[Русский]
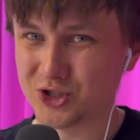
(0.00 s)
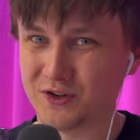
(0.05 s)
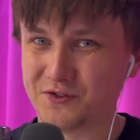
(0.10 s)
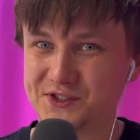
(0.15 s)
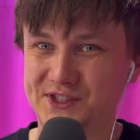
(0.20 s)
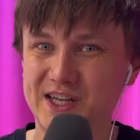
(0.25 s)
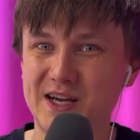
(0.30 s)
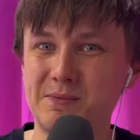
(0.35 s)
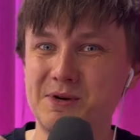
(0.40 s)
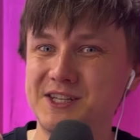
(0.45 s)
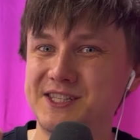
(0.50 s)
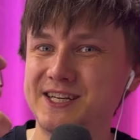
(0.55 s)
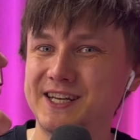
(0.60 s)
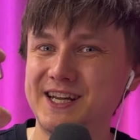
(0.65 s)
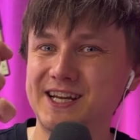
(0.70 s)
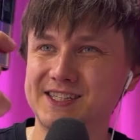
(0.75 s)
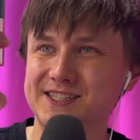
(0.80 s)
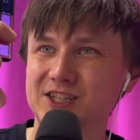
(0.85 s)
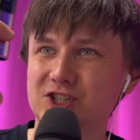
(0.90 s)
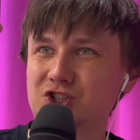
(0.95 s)
что всем
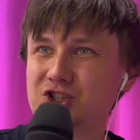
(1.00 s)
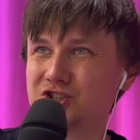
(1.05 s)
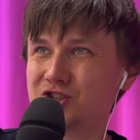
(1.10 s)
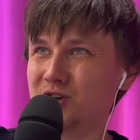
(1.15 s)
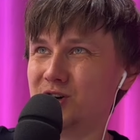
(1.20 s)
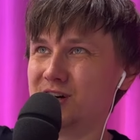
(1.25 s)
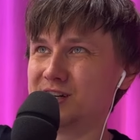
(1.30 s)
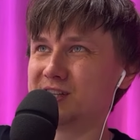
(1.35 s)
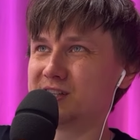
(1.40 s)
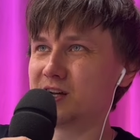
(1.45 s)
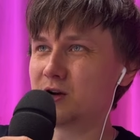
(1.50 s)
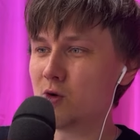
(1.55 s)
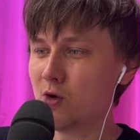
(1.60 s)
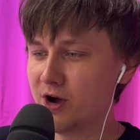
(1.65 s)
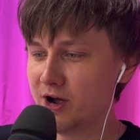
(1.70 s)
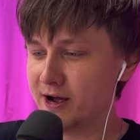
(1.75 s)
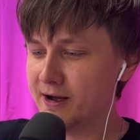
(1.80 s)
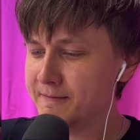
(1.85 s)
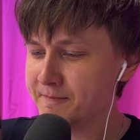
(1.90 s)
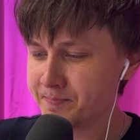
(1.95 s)
интересно, что это
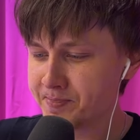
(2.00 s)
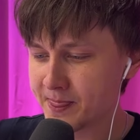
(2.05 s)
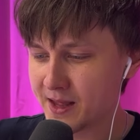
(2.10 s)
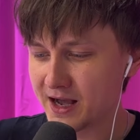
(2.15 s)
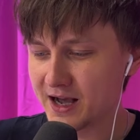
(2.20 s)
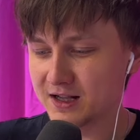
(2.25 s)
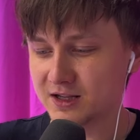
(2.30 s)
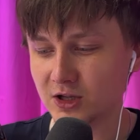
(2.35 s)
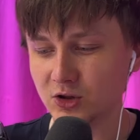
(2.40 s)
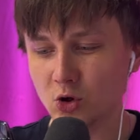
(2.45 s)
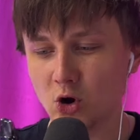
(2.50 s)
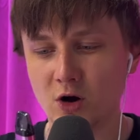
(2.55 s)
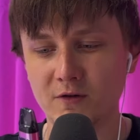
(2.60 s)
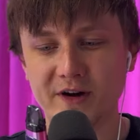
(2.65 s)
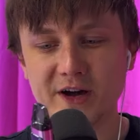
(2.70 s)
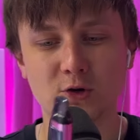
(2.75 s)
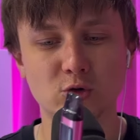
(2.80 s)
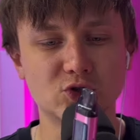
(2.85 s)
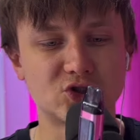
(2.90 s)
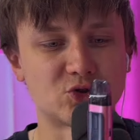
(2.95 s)
такое. А это
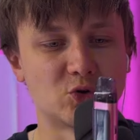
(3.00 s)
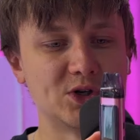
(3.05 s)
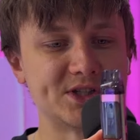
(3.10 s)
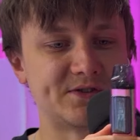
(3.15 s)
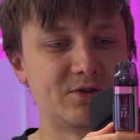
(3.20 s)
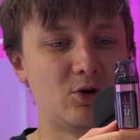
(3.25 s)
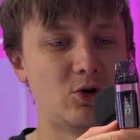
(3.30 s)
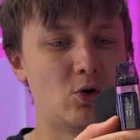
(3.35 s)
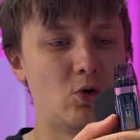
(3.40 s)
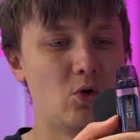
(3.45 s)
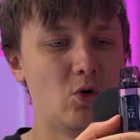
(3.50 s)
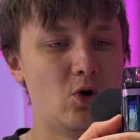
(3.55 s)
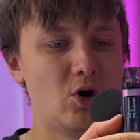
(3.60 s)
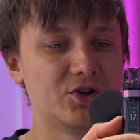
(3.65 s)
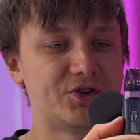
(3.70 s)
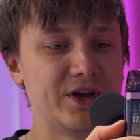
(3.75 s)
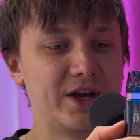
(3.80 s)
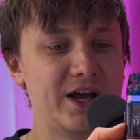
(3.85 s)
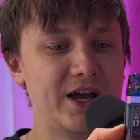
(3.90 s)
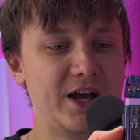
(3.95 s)
новое устройство от
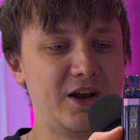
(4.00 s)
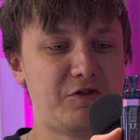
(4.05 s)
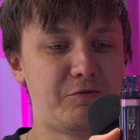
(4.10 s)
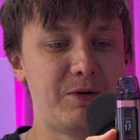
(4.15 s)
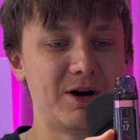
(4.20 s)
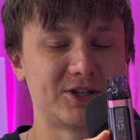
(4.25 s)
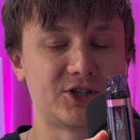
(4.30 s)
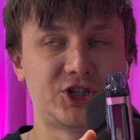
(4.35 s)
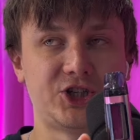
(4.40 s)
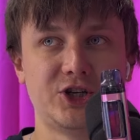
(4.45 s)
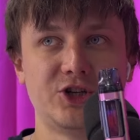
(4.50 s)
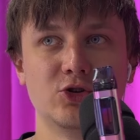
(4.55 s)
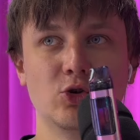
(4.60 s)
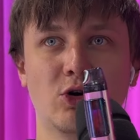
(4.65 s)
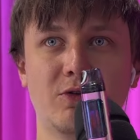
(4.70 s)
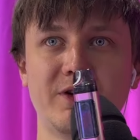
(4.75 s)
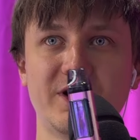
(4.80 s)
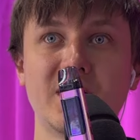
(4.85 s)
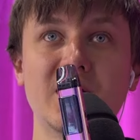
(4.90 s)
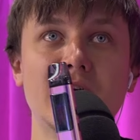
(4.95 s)
Эльфбар, точнее не
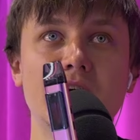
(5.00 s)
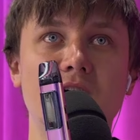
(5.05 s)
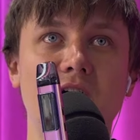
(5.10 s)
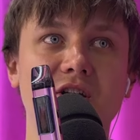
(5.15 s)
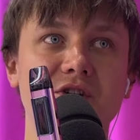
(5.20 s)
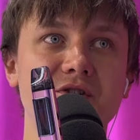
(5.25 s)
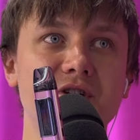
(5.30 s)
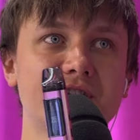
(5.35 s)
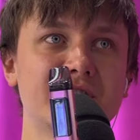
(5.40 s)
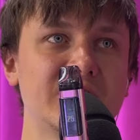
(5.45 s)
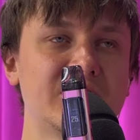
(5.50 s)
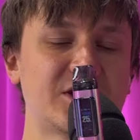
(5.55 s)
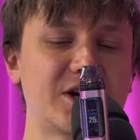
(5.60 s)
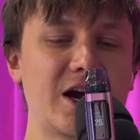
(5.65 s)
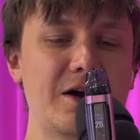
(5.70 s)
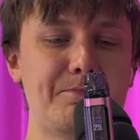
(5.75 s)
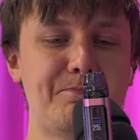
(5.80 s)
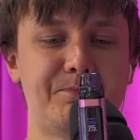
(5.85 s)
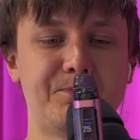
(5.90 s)
новое, а, наверное, такая,